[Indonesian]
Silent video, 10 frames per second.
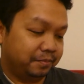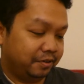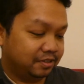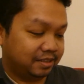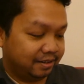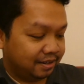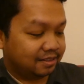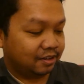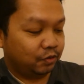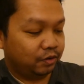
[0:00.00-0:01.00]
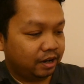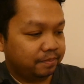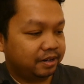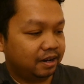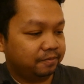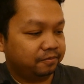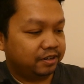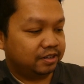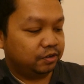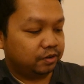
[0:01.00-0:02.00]
menurut saya terungkap dalam
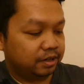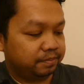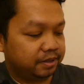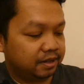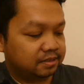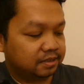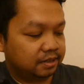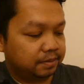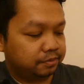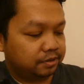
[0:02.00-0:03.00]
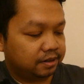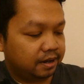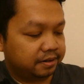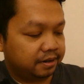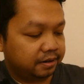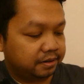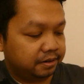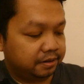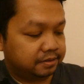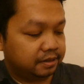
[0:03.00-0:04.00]
video klipnya si Putri Ariani
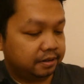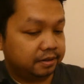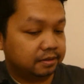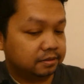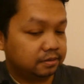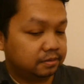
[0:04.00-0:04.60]
ini saya lihat.